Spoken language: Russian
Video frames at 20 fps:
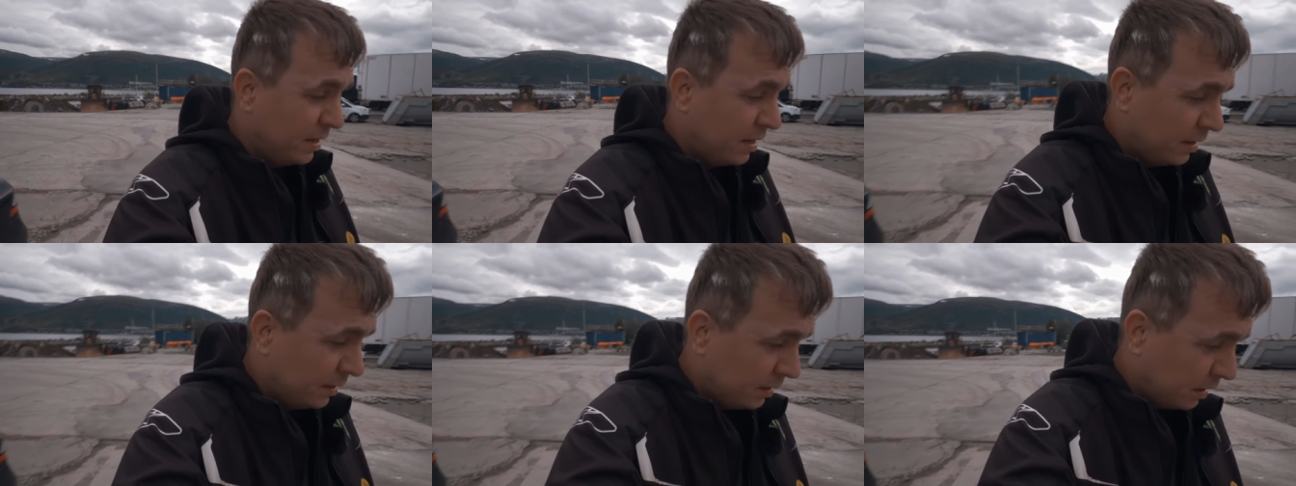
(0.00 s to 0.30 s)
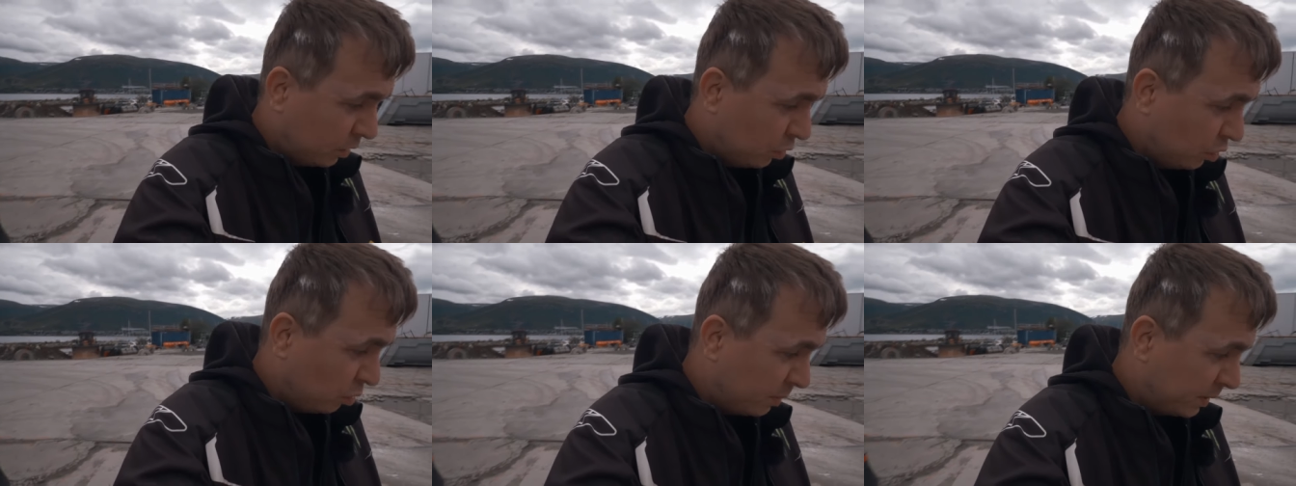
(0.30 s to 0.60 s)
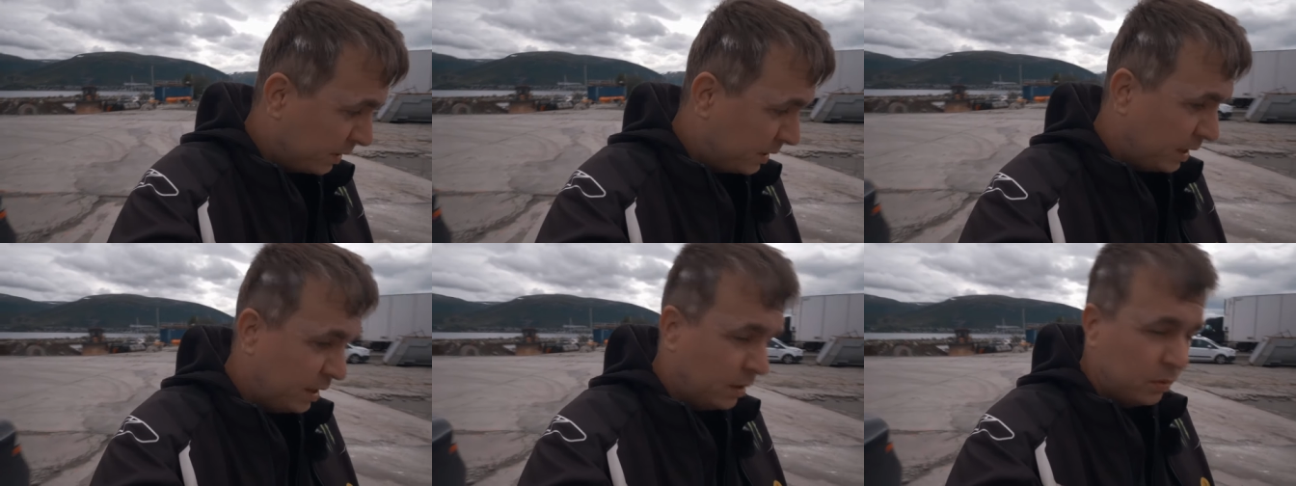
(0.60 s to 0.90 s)
До дома
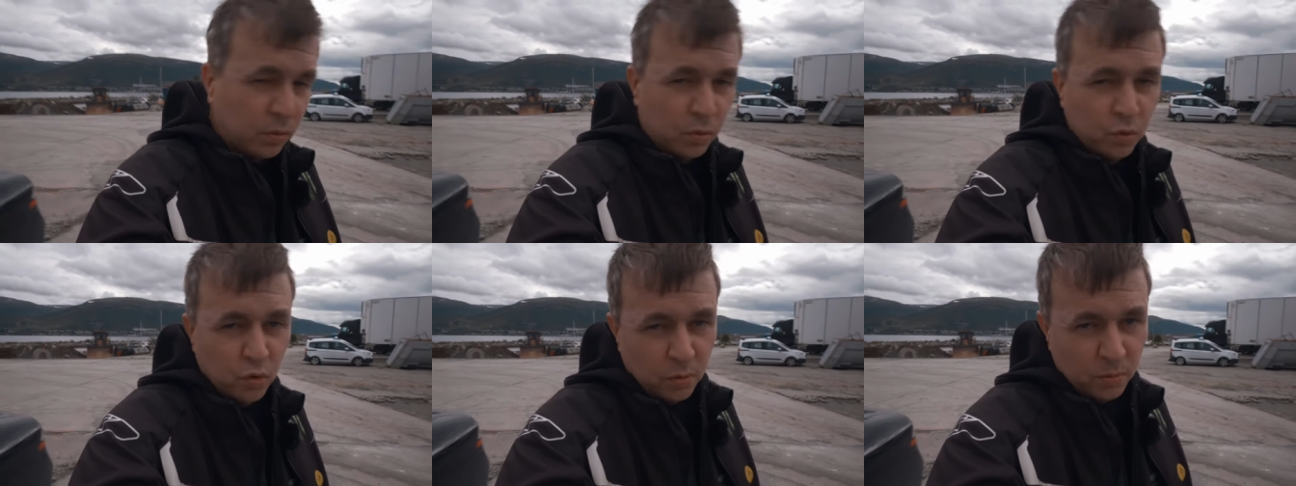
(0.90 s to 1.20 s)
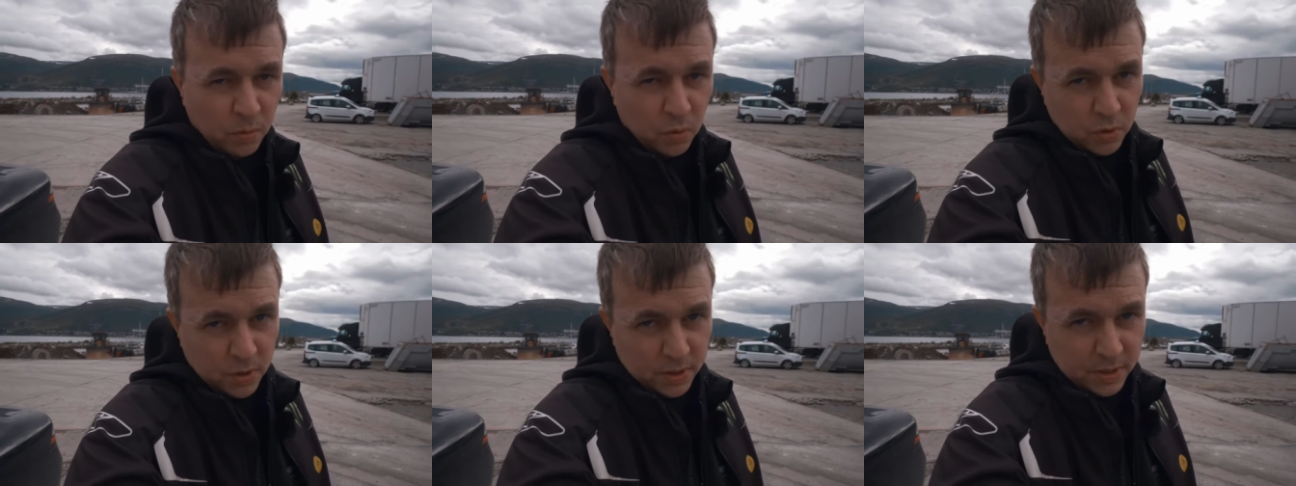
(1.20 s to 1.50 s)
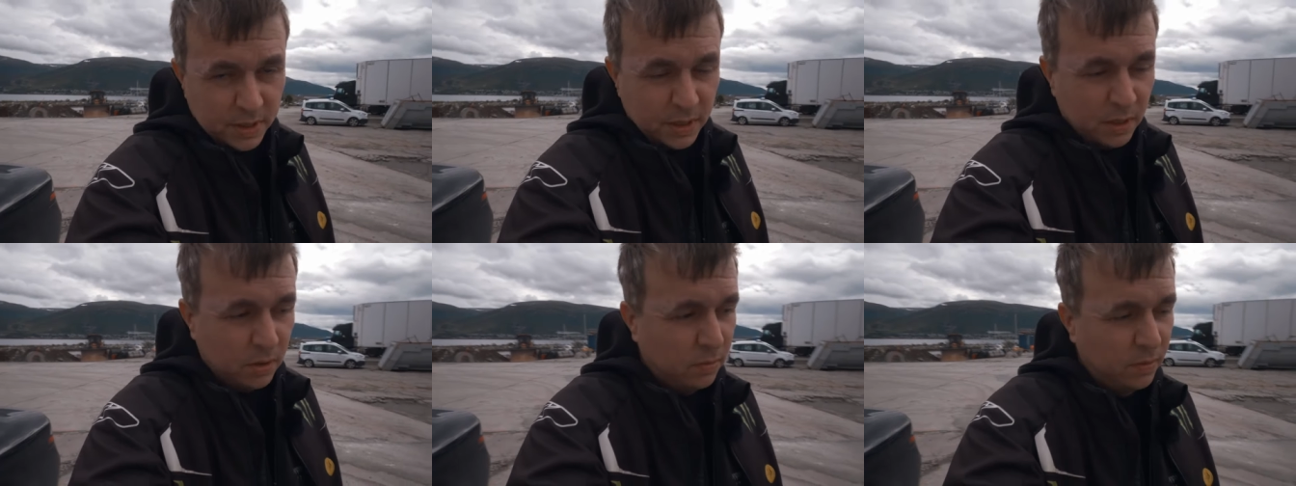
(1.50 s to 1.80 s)
доеду, дома уже
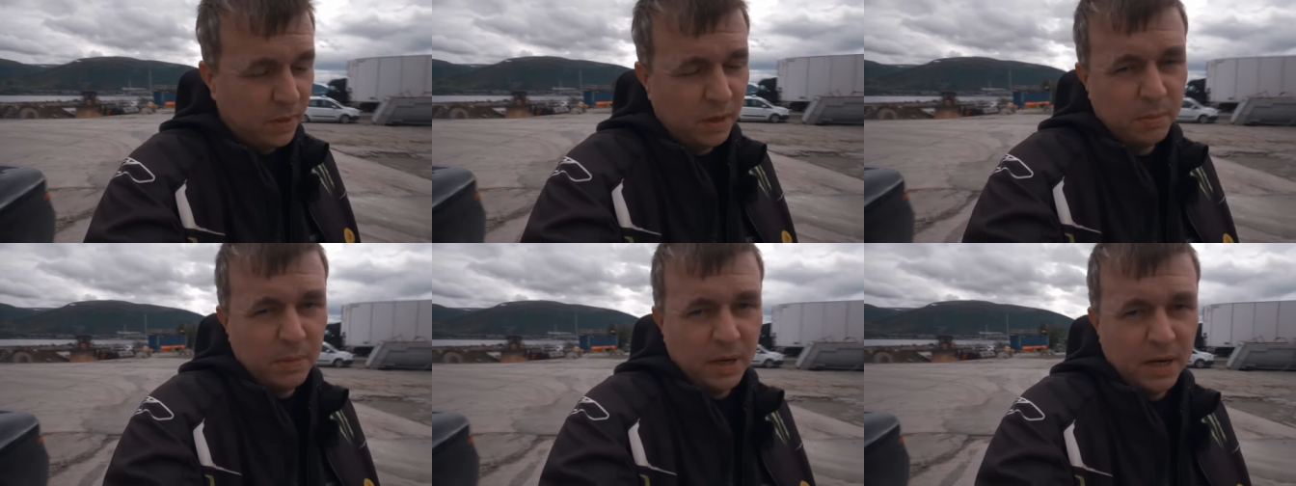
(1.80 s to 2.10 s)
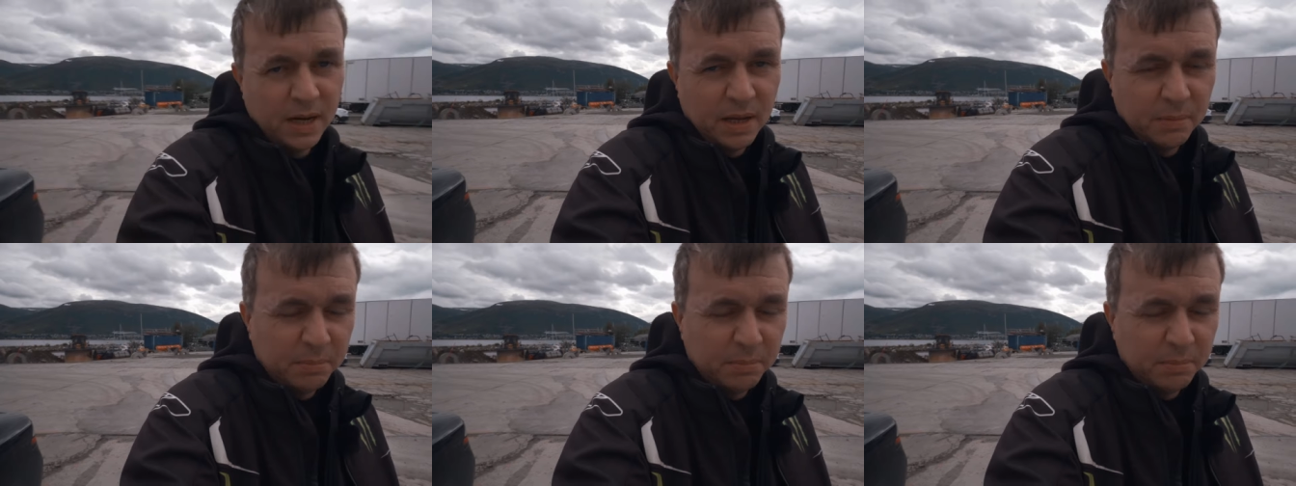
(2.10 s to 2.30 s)
сделаю нормальное